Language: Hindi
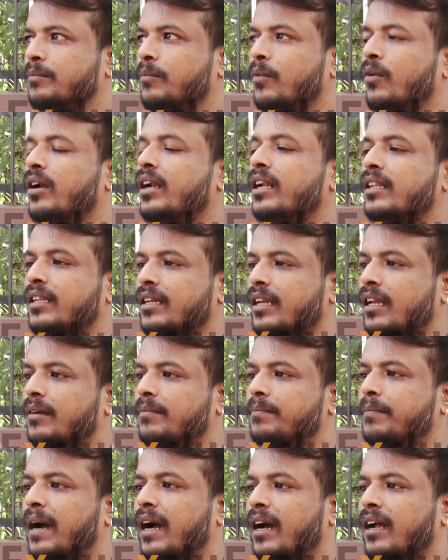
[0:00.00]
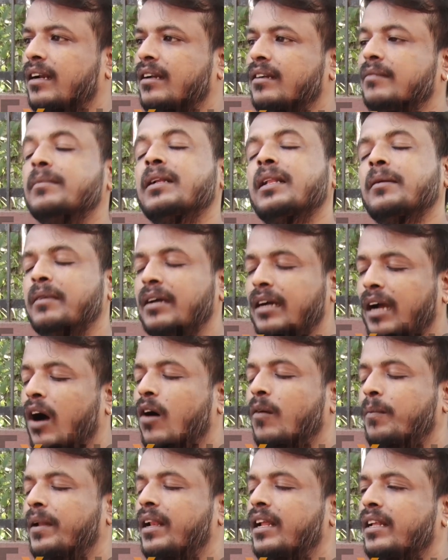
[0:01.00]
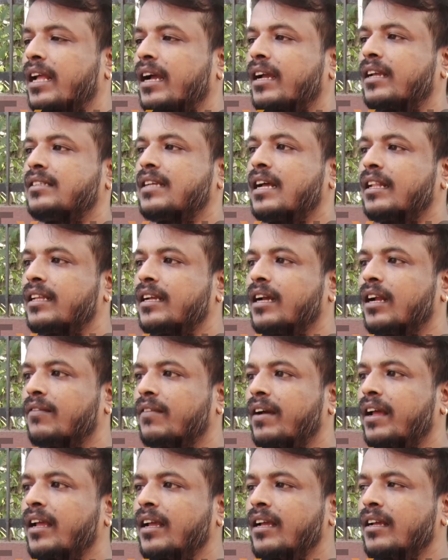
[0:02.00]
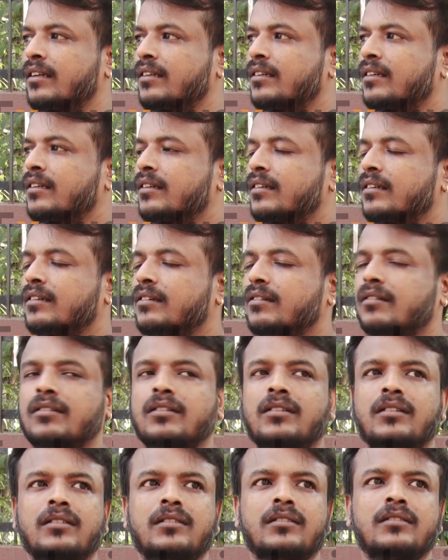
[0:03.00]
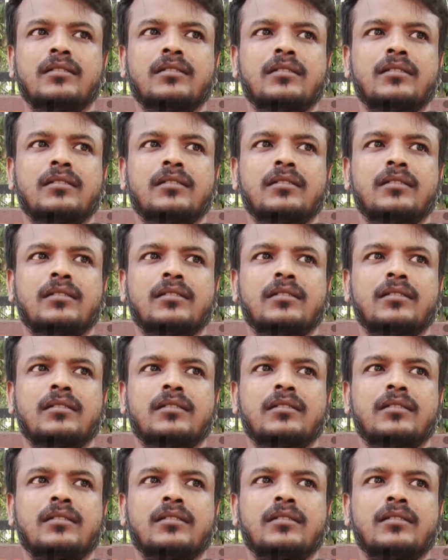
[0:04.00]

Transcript: बोल रहे थे कि बाहर मतलब गांव पे ले जाके शादी करवाए और